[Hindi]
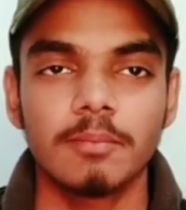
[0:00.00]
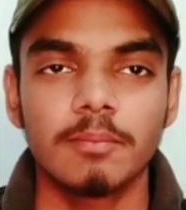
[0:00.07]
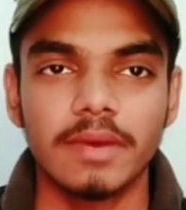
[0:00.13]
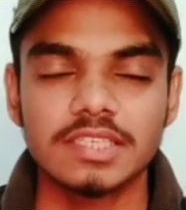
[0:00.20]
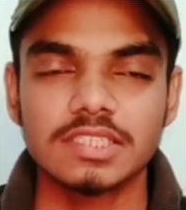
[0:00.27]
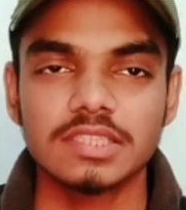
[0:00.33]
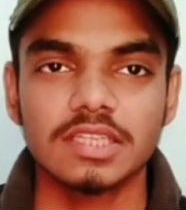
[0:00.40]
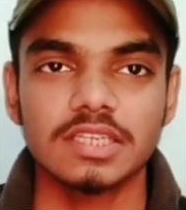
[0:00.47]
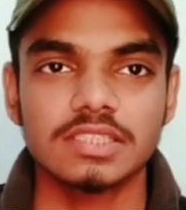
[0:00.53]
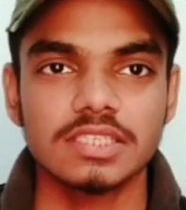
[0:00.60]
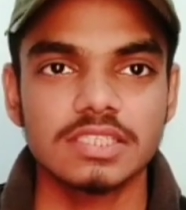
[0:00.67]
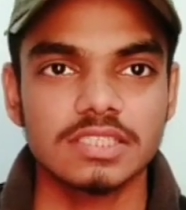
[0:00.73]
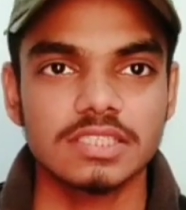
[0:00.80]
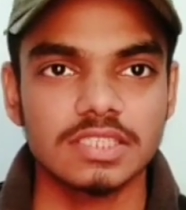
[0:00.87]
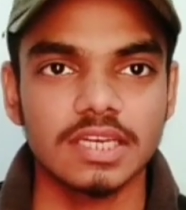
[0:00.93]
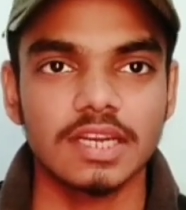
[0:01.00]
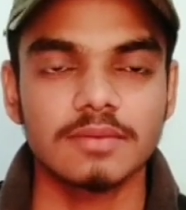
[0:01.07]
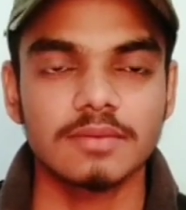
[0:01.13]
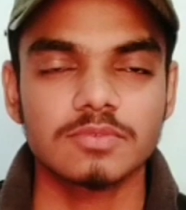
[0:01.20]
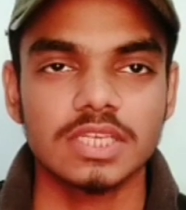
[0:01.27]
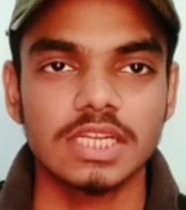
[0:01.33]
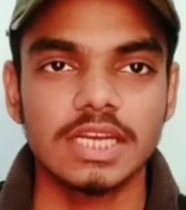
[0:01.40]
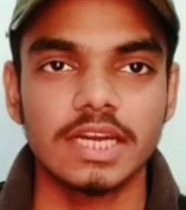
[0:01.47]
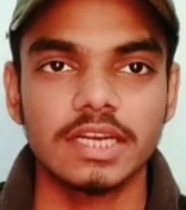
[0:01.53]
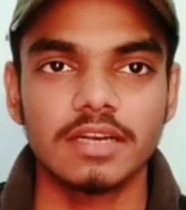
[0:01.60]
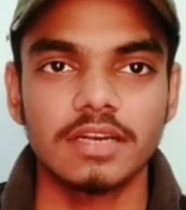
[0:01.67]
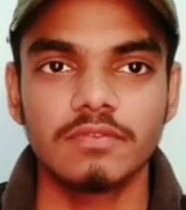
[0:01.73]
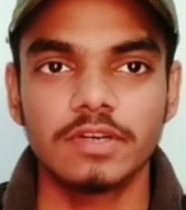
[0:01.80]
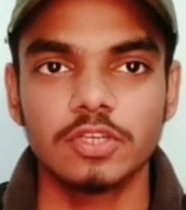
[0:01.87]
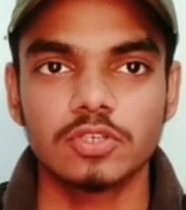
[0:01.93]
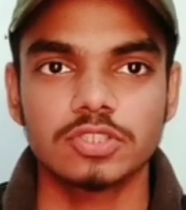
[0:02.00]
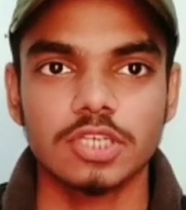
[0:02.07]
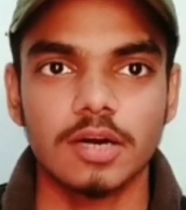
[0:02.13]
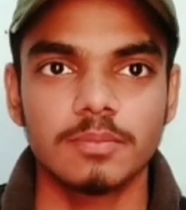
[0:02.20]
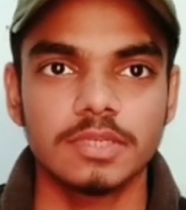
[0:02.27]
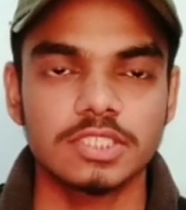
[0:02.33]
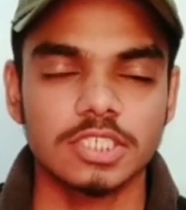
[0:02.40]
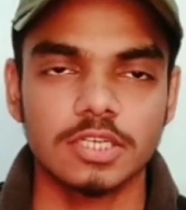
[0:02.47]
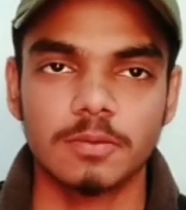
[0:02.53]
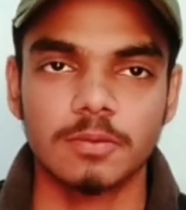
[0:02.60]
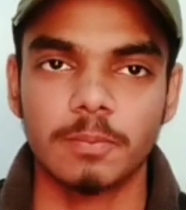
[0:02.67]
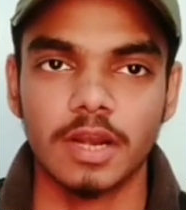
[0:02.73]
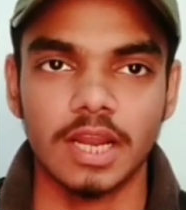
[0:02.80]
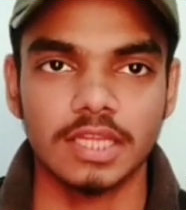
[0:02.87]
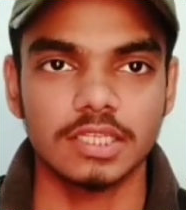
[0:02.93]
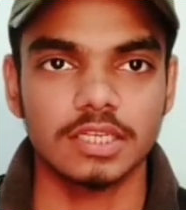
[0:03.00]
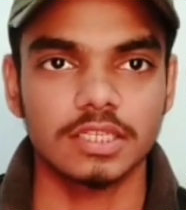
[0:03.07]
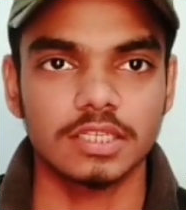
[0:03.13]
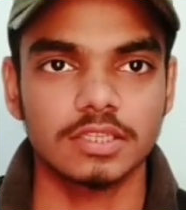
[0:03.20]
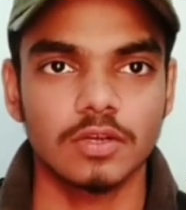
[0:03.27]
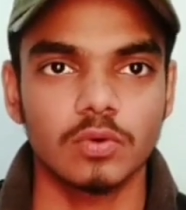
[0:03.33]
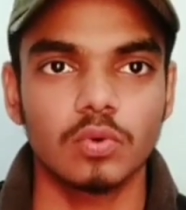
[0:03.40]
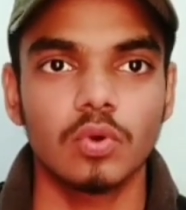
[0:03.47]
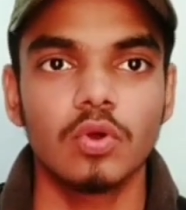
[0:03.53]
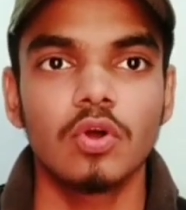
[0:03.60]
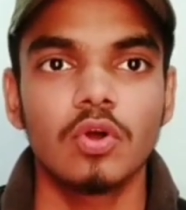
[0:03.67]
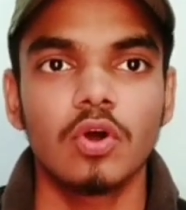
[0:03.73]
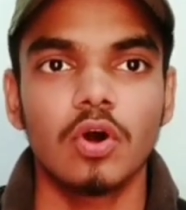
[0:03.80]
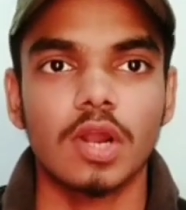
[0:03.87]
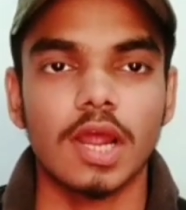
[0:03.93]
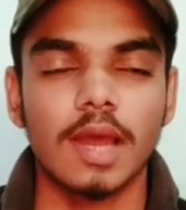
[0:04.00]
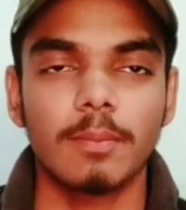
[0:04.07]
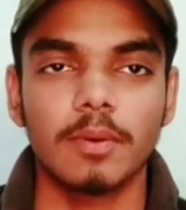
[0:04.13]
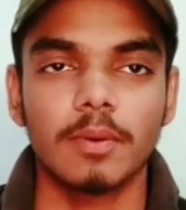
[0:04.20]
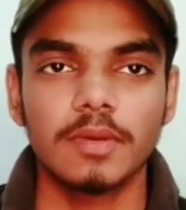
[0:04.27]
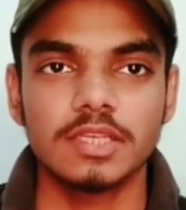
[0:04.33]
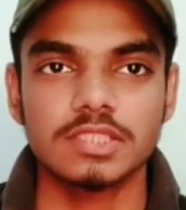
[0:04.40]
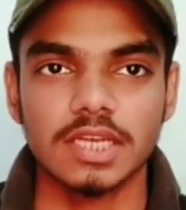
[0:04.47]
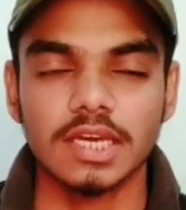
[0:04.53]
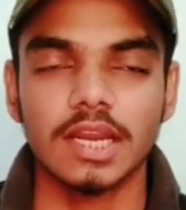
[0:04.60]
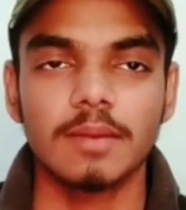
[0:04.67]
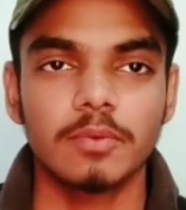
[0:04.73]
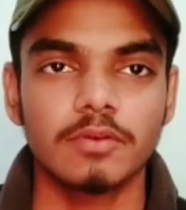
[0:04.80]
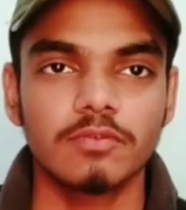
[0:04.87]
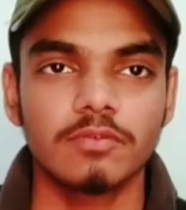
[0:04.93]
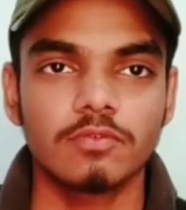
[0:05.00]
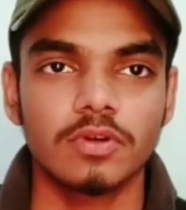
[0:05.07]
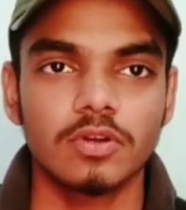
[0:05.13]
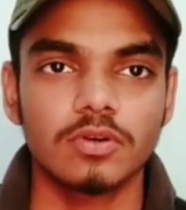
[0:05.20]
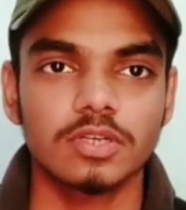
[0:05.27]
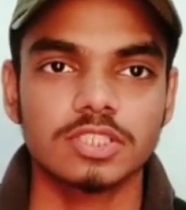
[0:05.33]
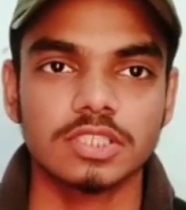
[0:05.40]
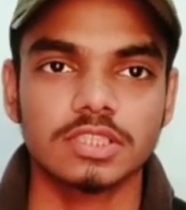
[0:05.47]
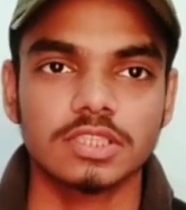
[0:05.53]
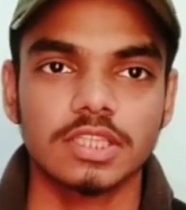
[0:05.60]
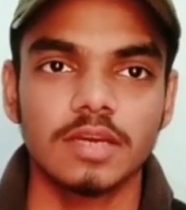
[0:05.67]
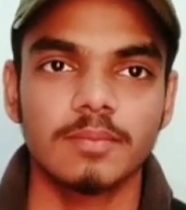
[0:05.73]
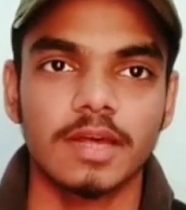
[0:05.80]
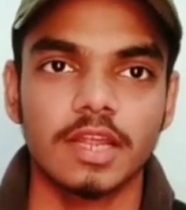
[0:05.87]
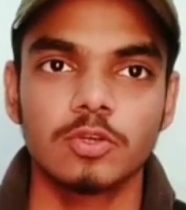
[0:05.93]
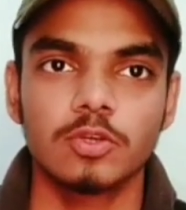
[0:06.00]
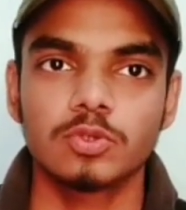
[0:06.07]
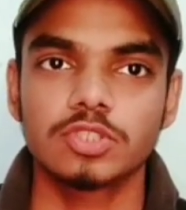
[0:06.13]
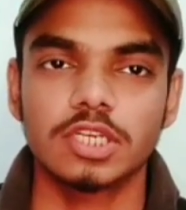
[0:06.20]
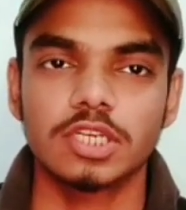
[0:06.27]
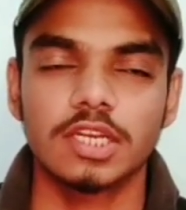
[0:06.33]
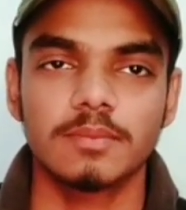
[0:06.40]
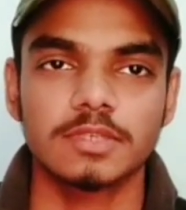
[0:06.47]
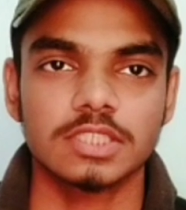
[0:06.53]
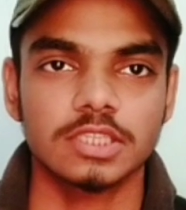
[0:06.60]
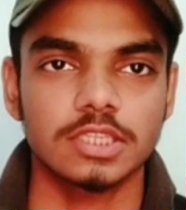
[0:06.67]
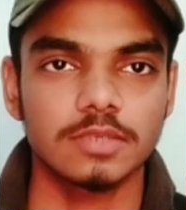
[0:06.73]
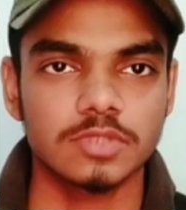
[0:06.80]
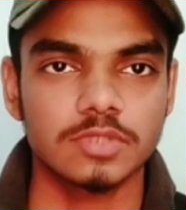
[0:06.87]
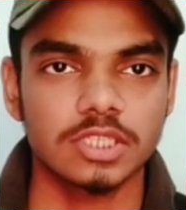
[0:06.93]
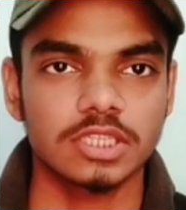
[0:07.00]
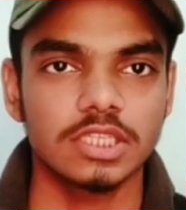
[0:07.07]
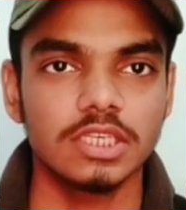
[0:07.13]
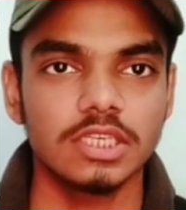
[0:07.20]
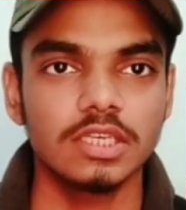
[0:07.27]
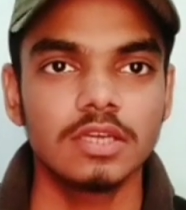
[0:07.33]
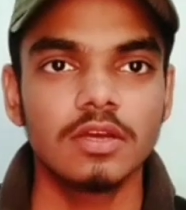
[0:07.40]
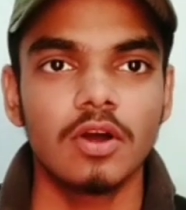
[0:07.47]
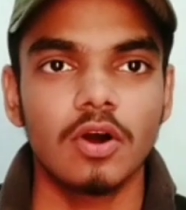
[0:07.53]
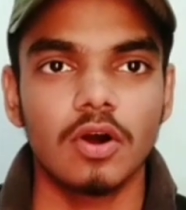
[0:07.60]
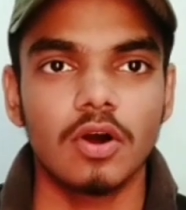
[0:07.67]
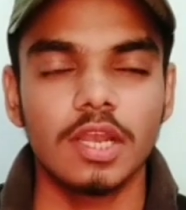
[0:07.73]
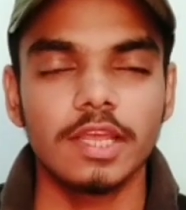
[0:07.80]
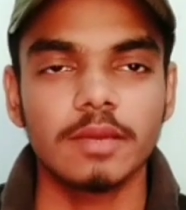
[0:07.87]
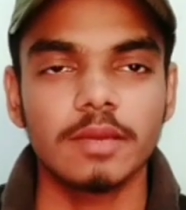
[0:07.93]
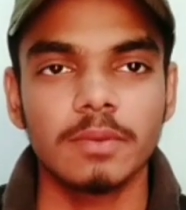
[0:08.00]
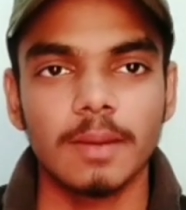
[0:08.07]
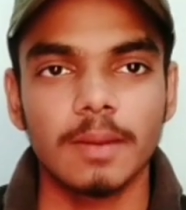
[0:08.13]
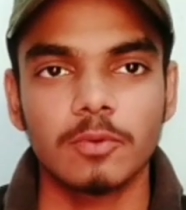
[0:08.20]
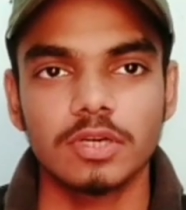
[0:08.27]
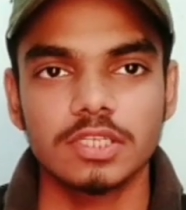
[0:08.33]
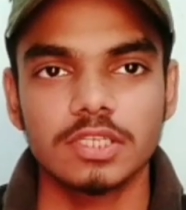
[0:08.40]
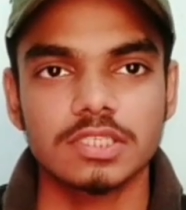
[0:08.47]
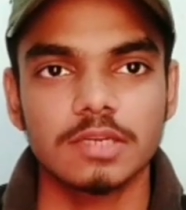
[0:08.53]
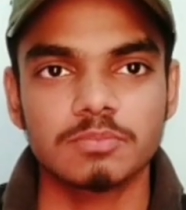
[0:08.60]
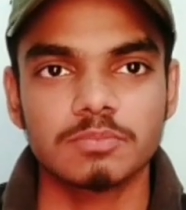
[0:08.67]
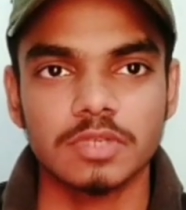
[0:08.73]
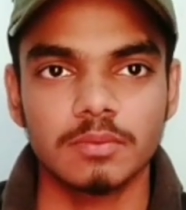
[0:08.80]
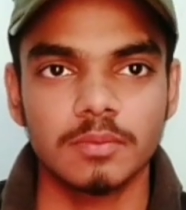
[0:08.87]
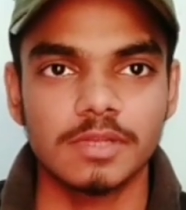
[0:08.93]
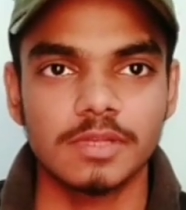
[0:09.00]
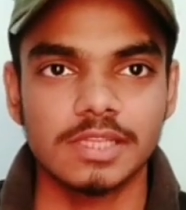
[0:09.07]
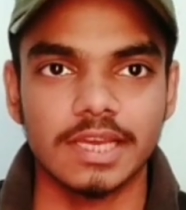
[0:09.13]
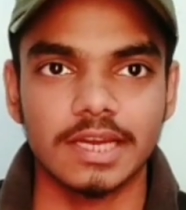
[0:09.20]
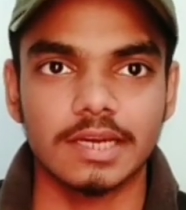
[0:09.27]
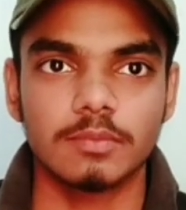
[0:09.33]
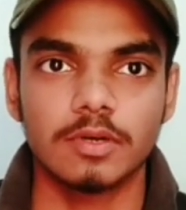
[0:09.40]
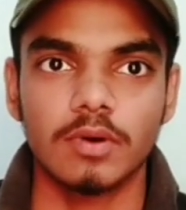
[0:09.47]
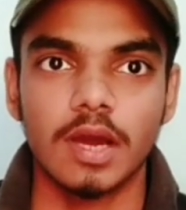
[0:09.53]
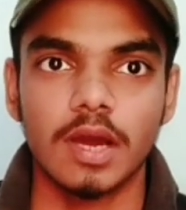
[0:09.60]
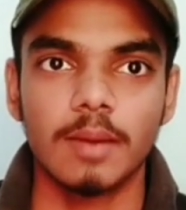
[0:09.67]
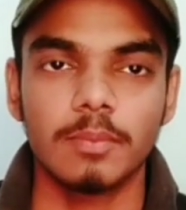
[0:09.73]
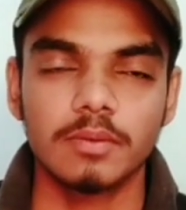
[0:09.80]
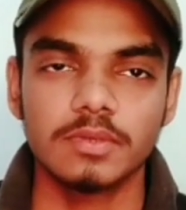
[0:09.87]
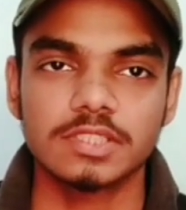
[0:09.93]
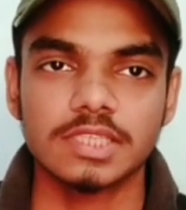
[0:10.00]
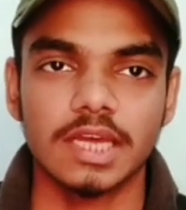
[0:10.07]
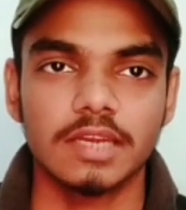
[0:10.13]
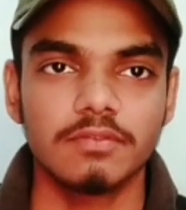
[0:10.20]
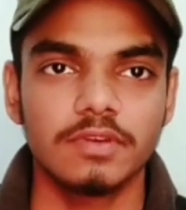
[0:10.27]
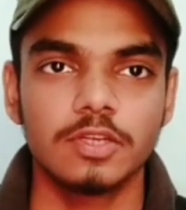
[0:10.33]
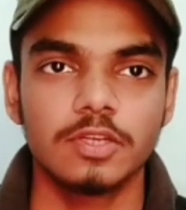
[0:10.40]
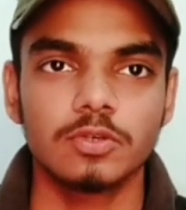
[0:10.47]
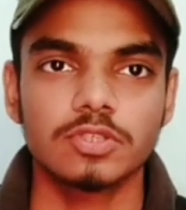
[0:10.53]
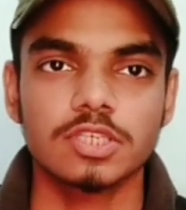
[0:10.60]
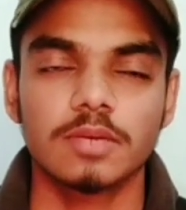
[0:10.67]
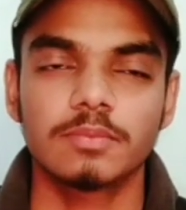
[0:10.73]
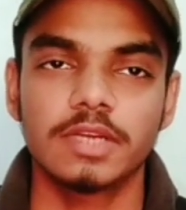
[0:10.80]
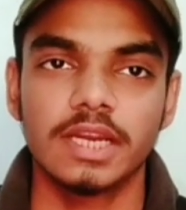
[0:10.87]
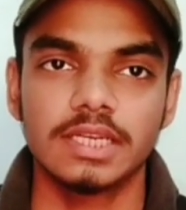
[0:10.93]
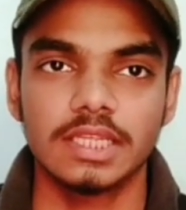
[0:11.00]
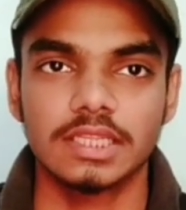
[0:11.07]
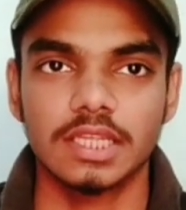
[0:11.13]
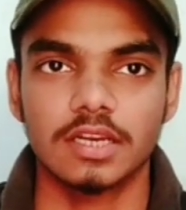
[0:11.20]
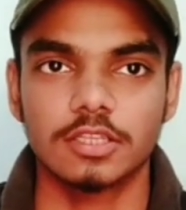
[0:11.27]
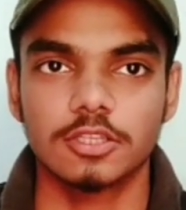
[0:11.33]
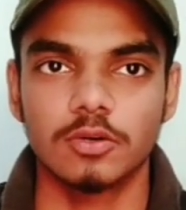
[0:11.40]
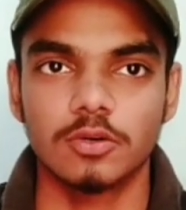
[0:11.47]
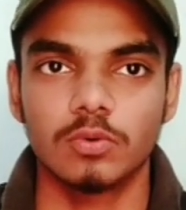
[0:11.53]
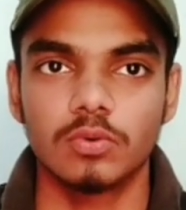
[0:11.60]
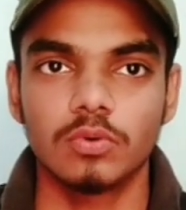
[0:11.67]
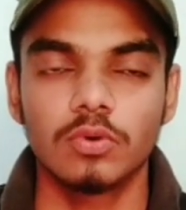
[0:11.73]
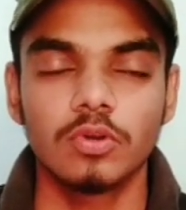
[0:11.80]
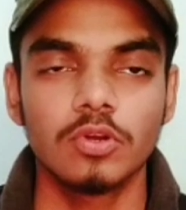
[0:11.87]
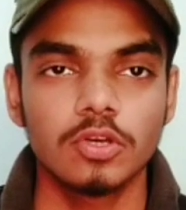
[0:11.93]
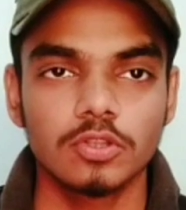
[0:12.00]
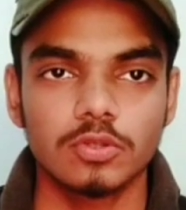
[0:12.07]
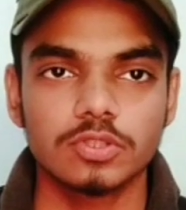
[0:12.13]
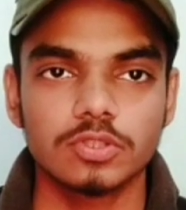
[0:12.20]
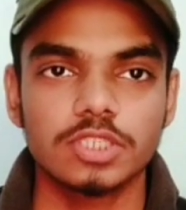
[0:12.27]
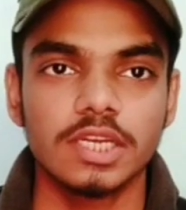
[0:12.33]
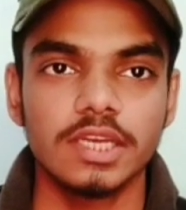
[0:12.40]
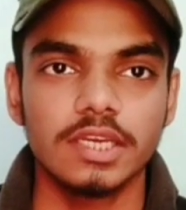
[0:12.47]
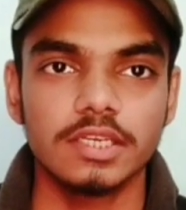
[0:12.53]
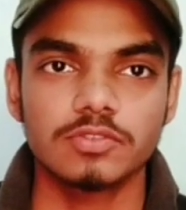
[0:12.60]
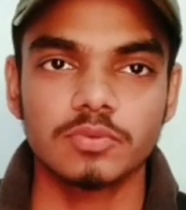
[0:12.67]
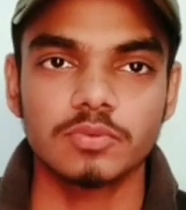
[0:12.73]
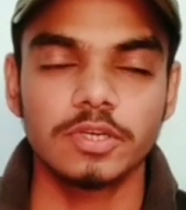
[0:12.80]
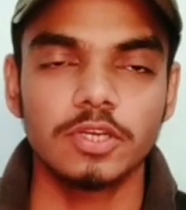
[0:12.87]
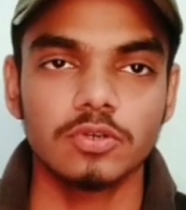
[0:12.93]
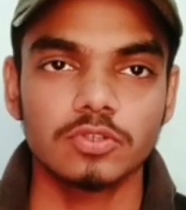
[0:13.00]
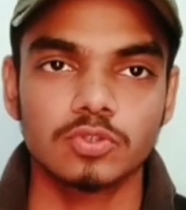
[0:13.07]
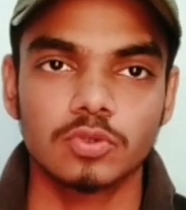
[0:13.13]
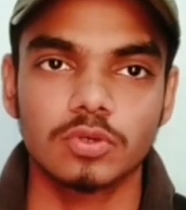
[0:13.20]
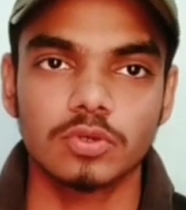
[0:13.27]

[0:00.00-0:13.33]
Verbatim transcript: मैं इसी तरह से इंस्टाग्राम से रिलेटेड वीडियोज अपने चैनल पर लाता रहता हूँ और आप हमें इंस्टाग्राम पर भी फॉलो कर सकते हैं हमारा यूज़र नेम है सत्यम शक्ति और लिंक भी आपको डिस्क्रिप्शन में मिल जाएगा मैं वहाँ पर भी सारी वीडियोज़ की अपडेट देता रहता हूँ तो चलिए इस वीडियो को शुरू